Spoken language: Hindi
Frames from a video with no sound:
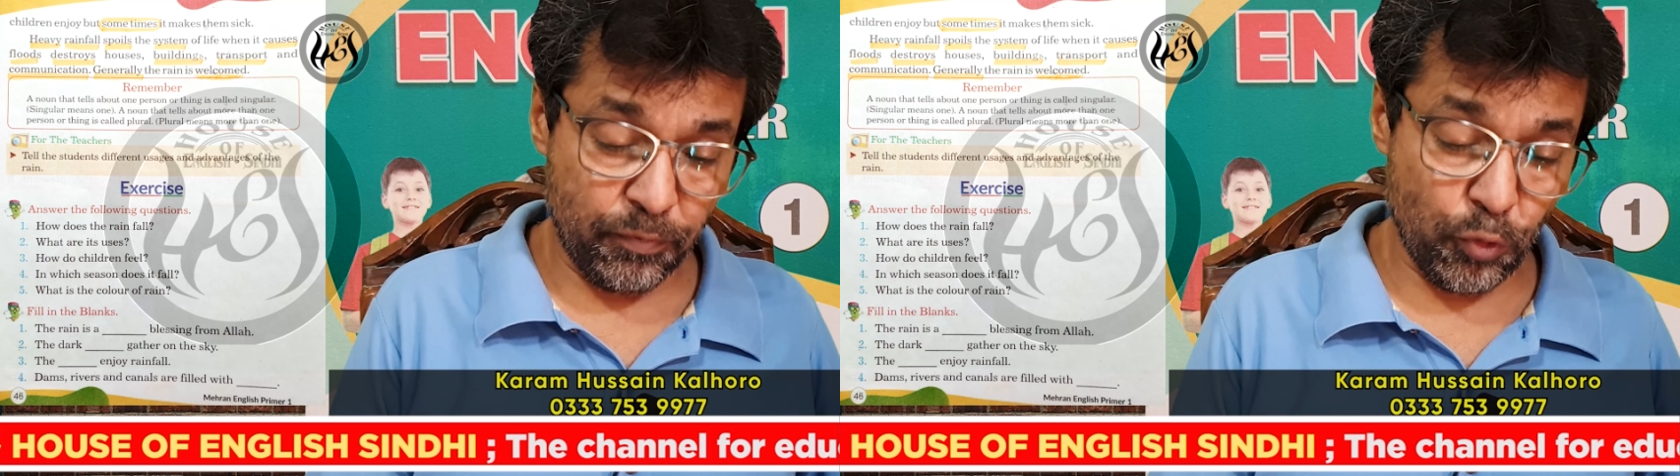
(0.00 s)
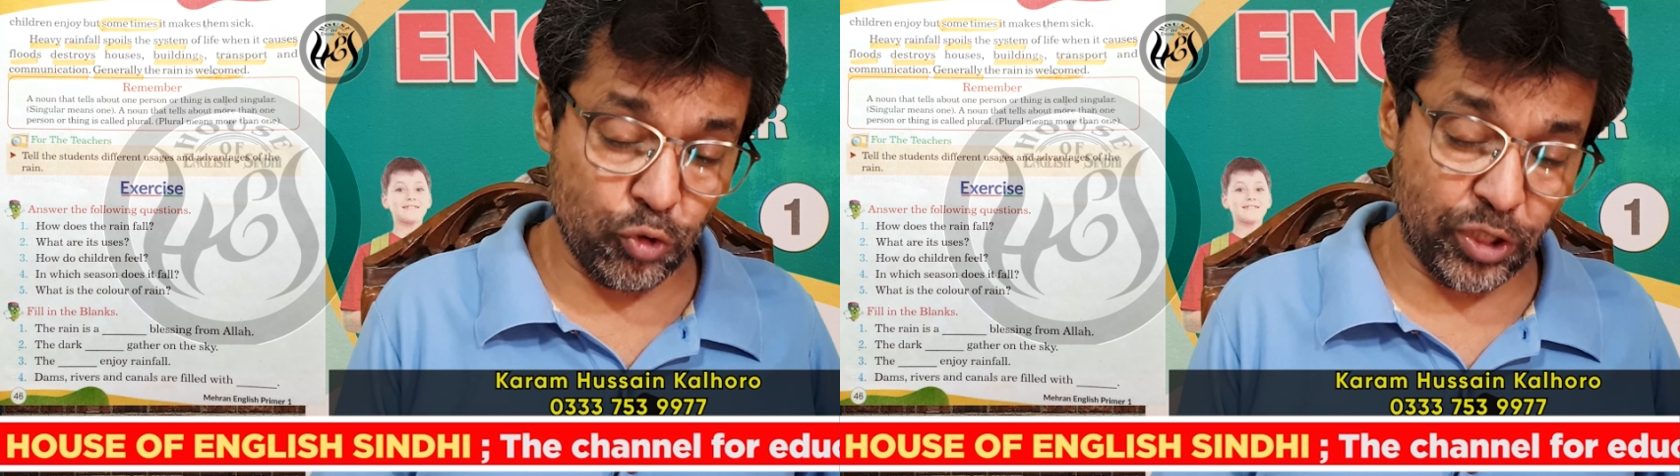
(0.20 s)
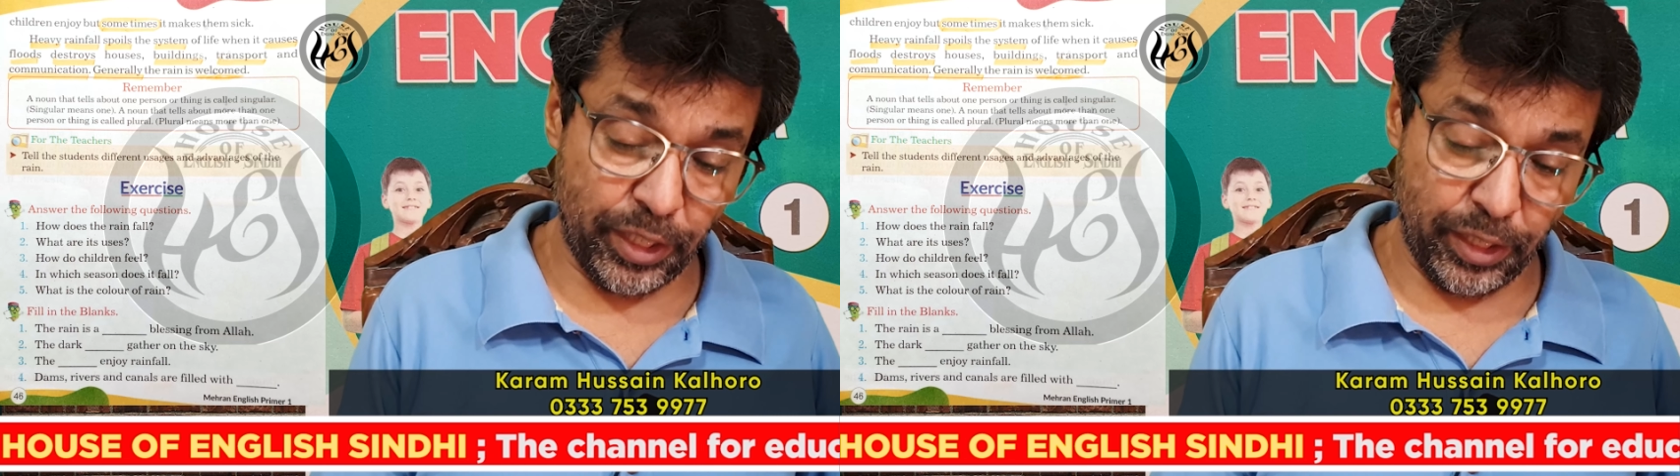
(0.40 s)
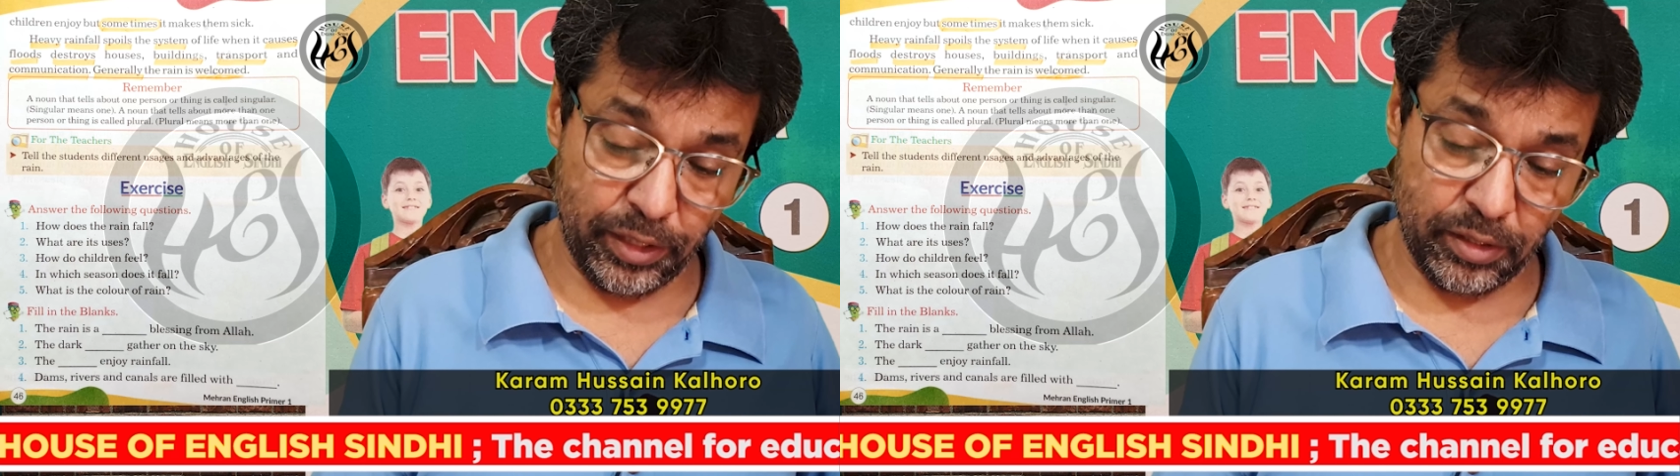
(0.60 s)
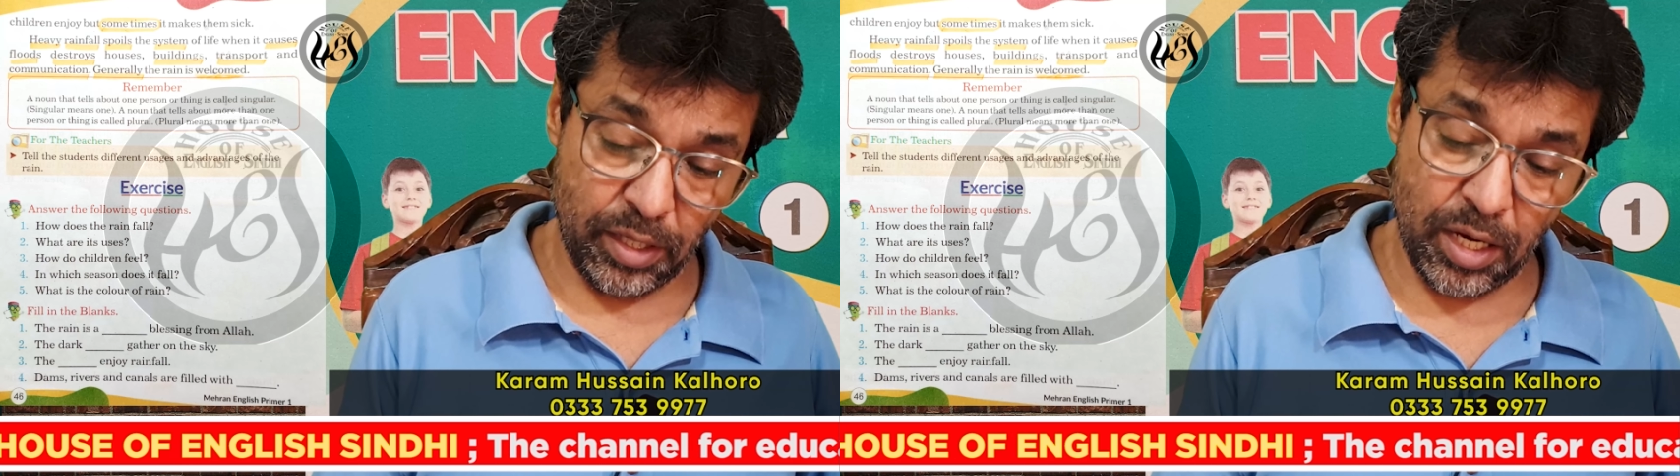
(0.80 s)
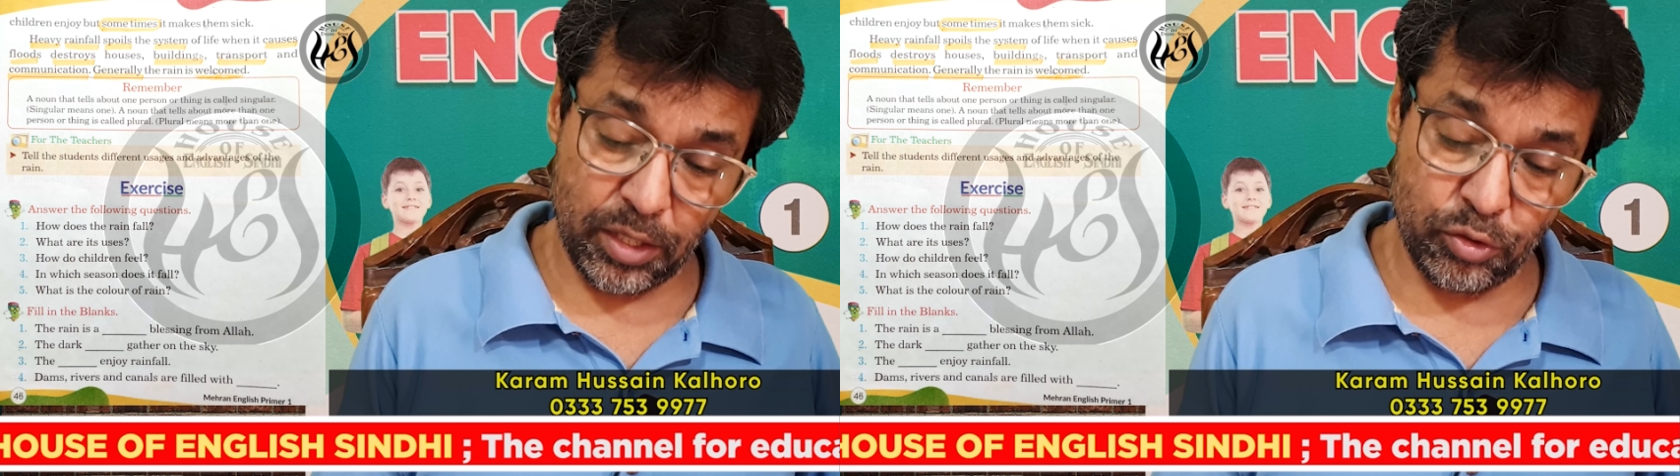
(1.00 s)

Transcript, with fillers: फोर्टीन हाँ